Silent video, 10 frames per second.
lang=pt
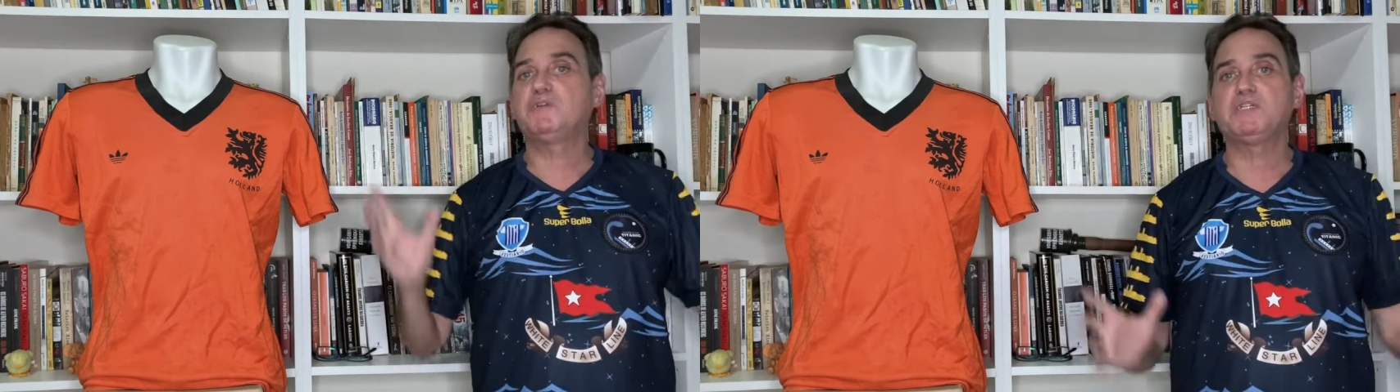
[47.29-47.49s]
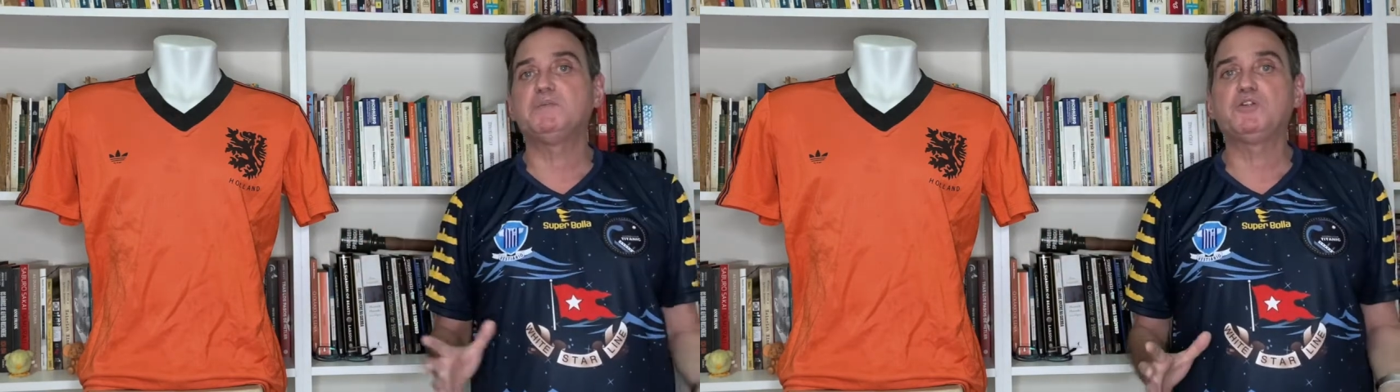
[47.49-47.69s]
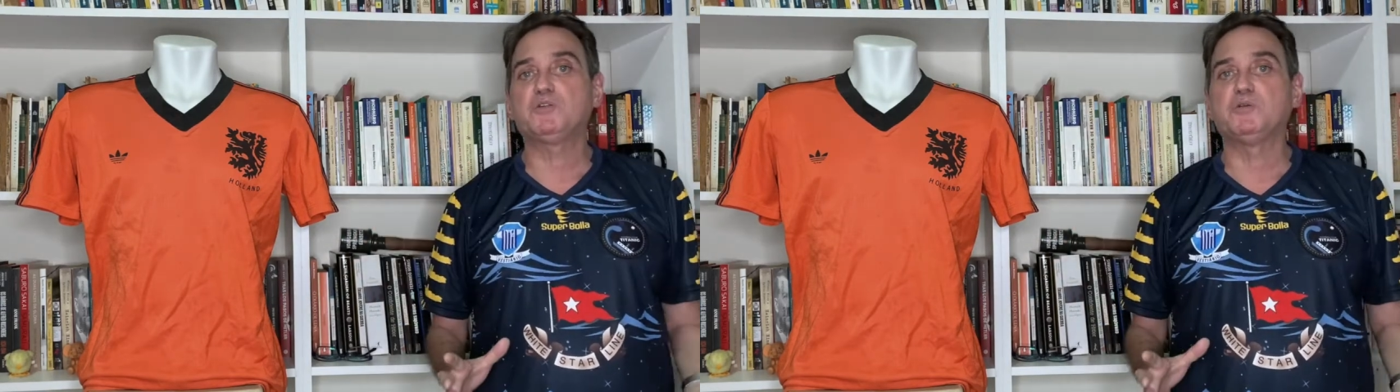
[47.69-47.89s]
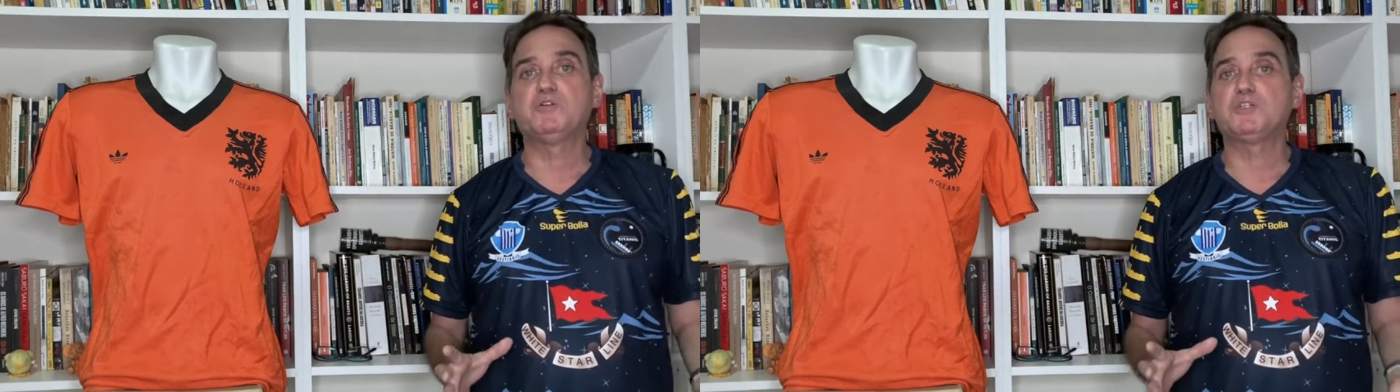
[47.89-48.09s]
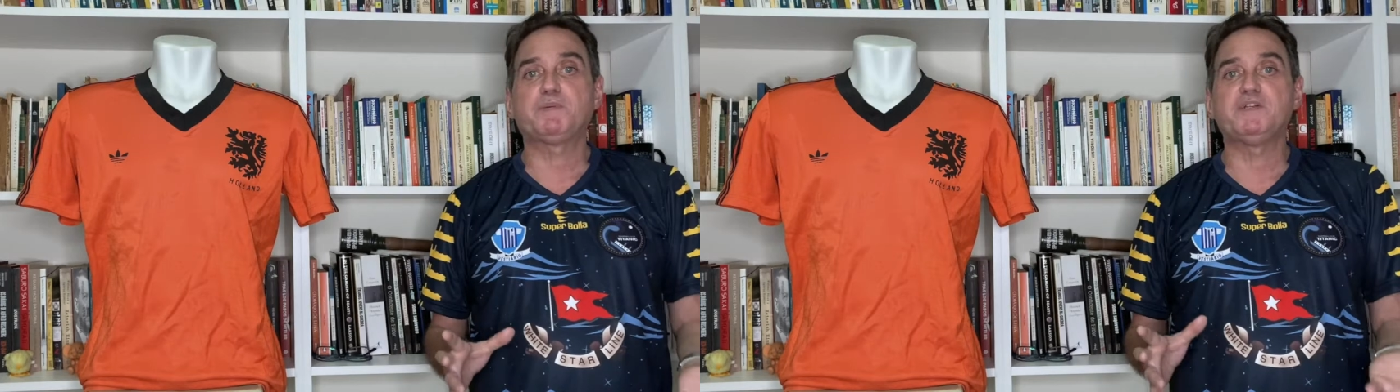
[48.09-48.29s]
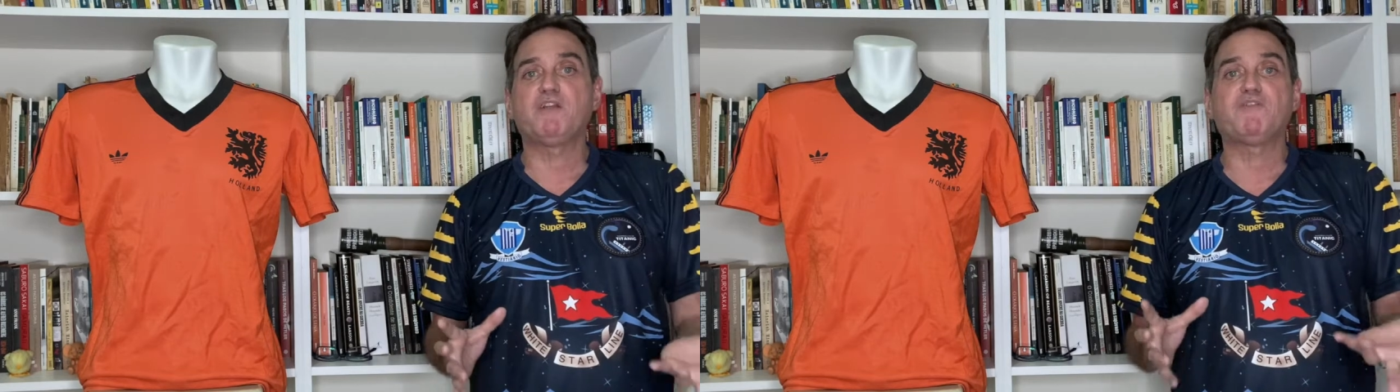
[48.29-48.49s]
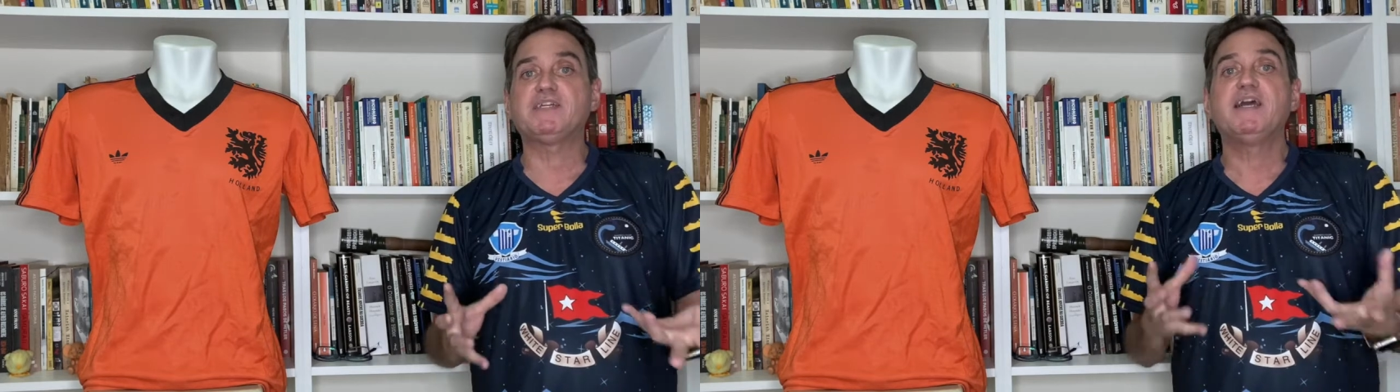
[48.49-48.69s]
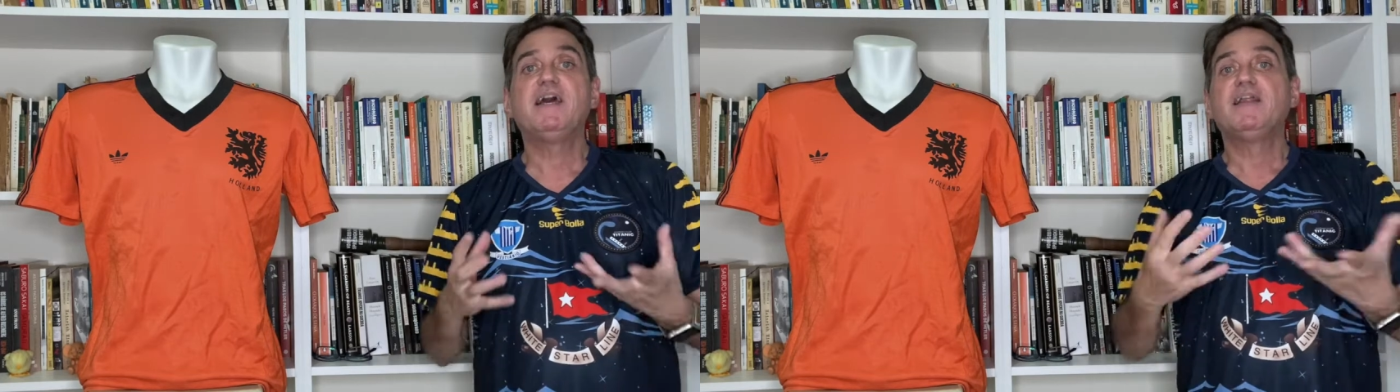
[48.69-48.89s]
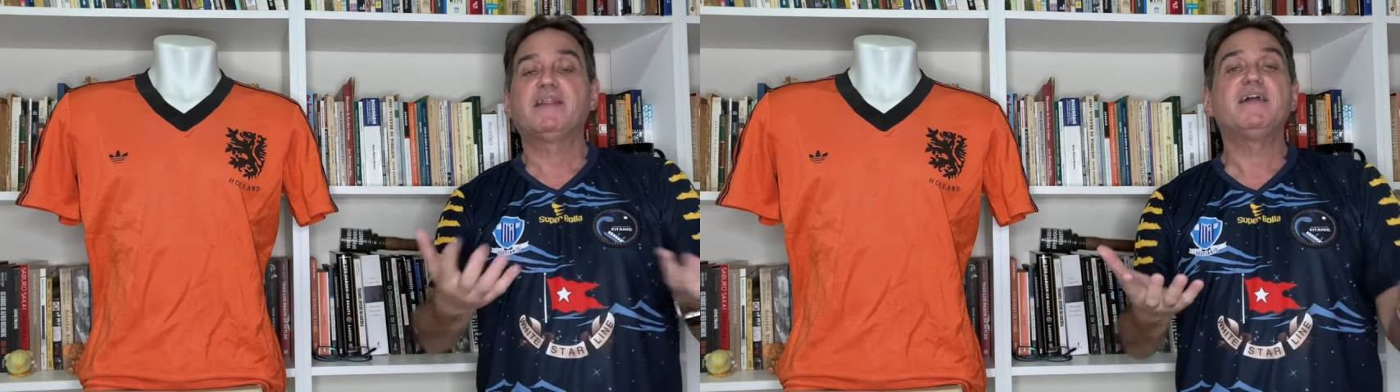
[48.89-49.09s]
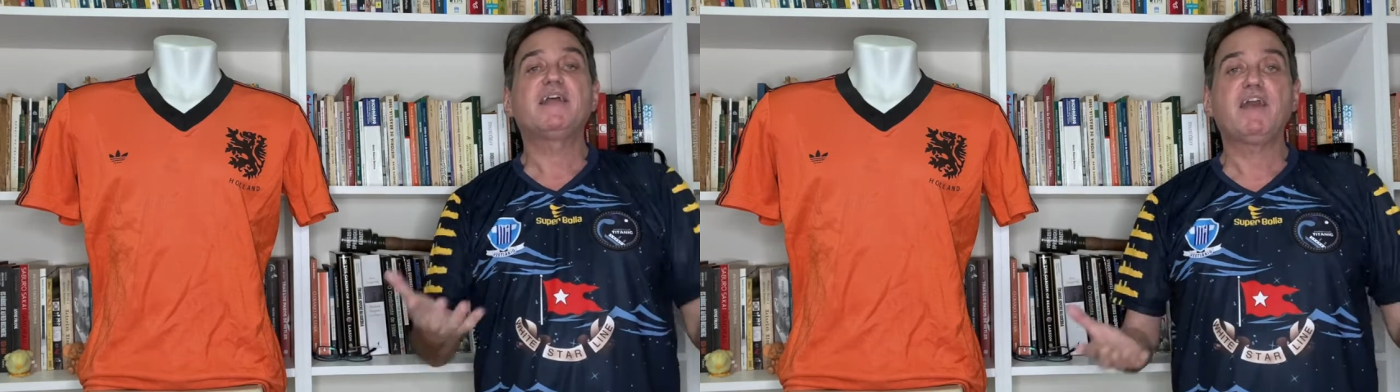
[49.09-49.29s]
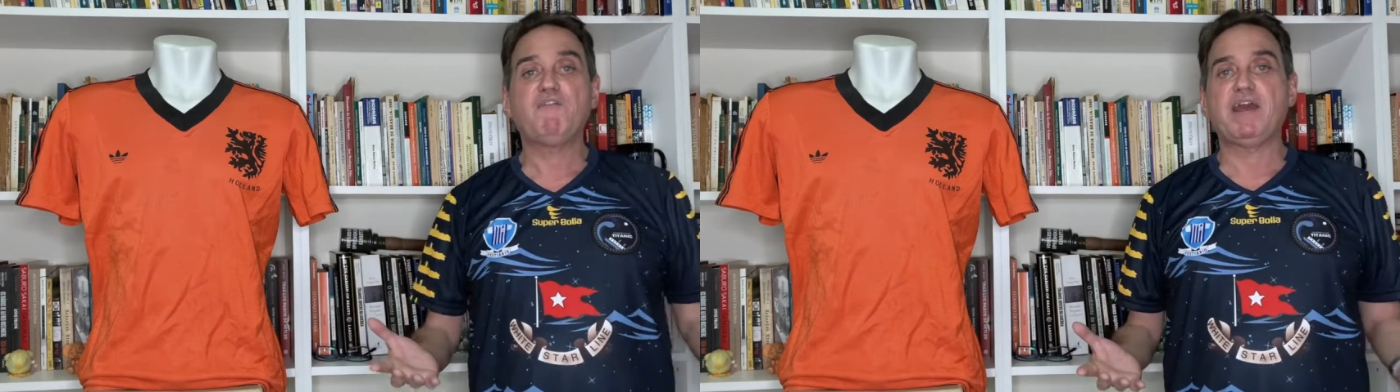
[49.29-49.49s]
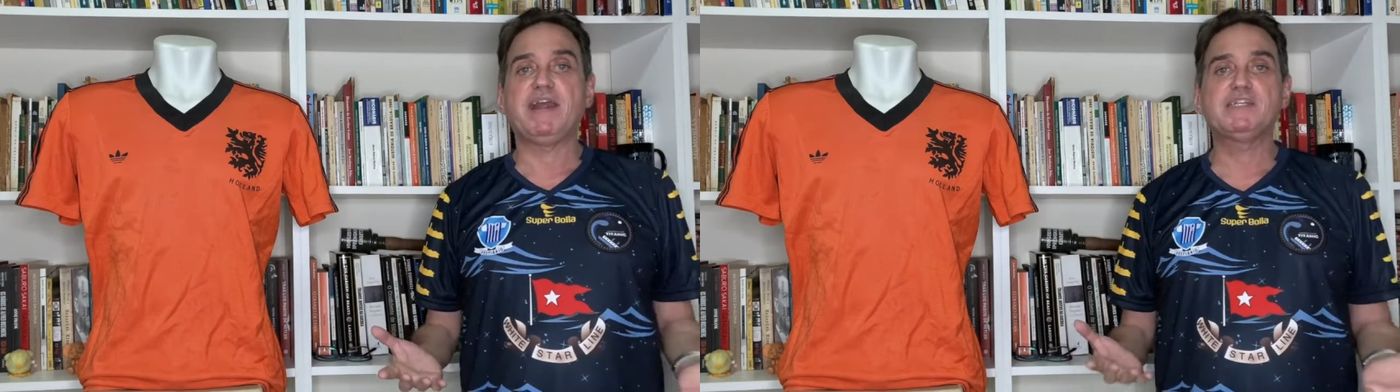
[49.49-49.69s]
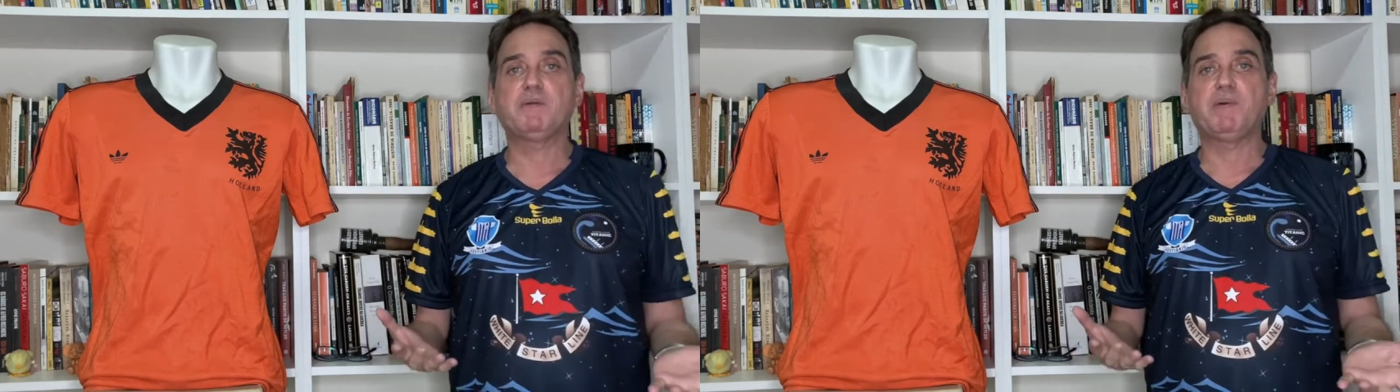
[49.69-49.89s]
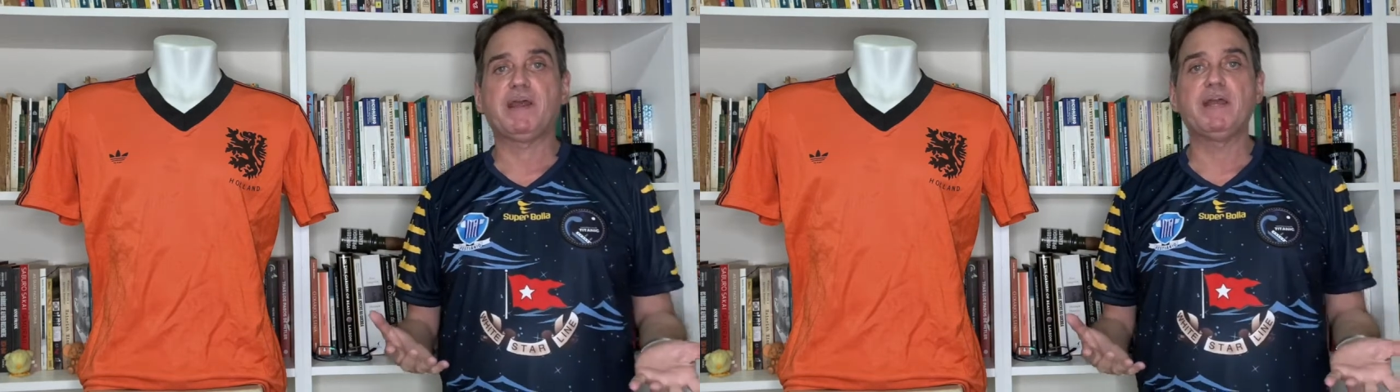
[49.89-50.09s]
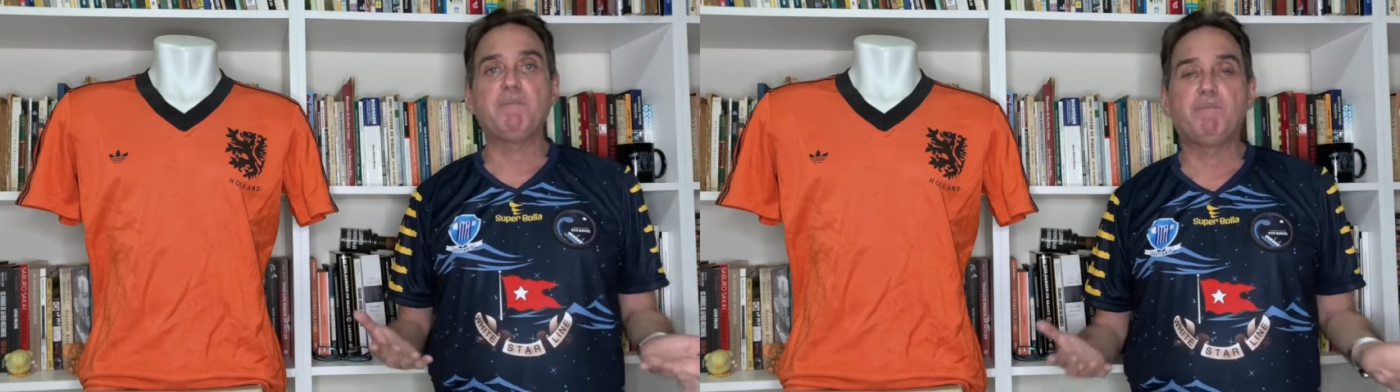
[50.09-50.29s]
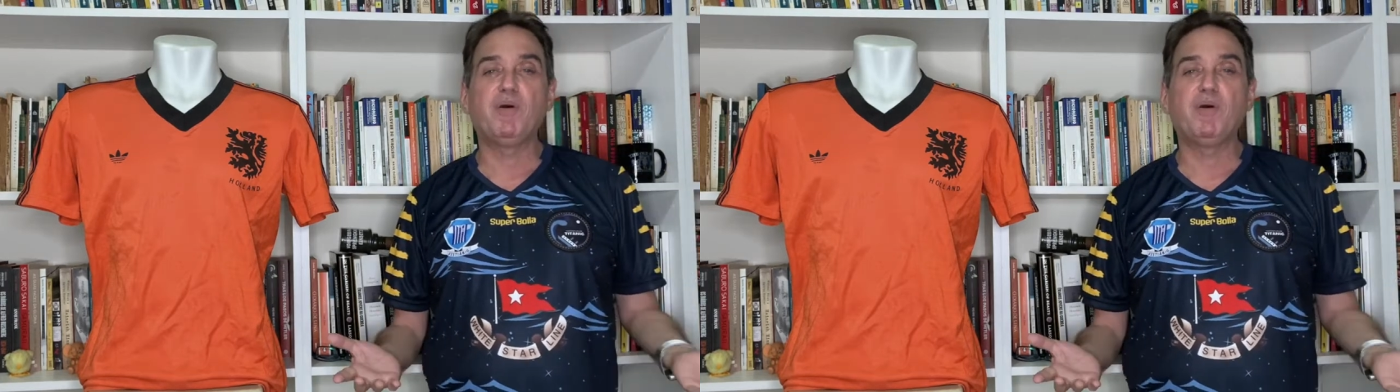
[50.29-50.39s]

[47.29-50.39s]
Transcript: acima de todos, para a gente fazer tanta reverência para ele.